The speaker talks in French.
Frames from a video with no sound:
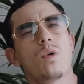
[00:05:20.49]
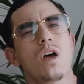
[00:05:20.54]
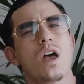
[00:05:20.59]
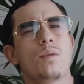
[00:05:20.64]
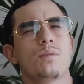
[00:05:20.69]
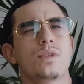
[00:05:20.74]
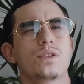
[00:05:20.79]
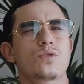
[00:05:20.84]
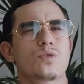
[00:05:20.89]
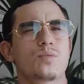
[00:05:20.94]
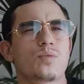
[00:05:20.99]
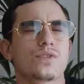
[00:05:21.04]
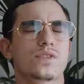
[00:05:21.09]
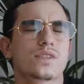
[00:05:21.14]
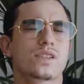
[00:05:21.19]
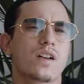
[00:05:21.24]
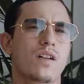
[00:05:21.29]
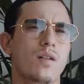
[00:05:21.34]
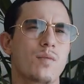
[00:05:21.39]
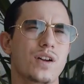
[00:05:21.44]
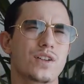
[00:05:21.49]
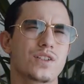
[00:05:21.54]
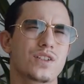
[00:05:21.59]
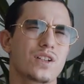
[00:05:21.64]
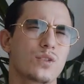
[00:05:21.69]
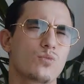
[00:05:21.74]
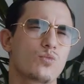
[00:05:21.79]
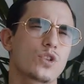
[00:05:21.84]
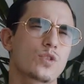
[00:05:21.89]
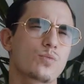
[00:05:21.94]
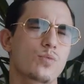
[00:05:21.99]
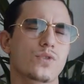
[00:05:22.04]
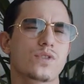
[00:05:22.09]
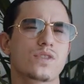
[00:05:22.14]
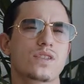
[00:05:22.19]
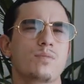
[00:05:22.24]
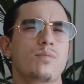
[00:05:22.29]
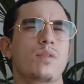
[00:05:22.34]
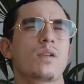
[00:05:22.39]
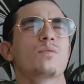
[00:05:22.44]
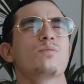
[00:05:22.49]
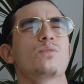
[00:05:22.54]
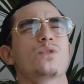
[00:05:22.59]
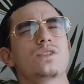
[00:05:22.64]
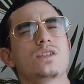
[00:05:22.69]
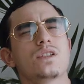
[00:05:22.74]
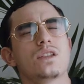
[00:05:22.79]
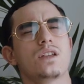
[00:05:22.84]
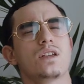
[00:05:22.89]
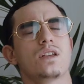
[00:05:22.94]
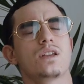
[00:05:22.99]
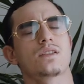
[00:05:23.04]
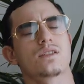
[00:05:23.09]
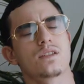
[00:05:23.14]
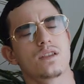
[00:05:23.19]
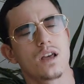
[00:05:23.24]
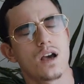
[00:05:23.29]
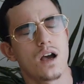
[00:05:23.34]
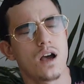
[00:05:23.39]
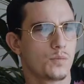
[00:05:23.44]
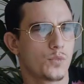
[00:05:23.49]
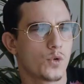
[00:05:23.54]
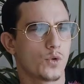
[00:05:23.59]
Ouais, mais tu penses que ça va marcher, moi je pense que c'est pas une bonne idée, etc.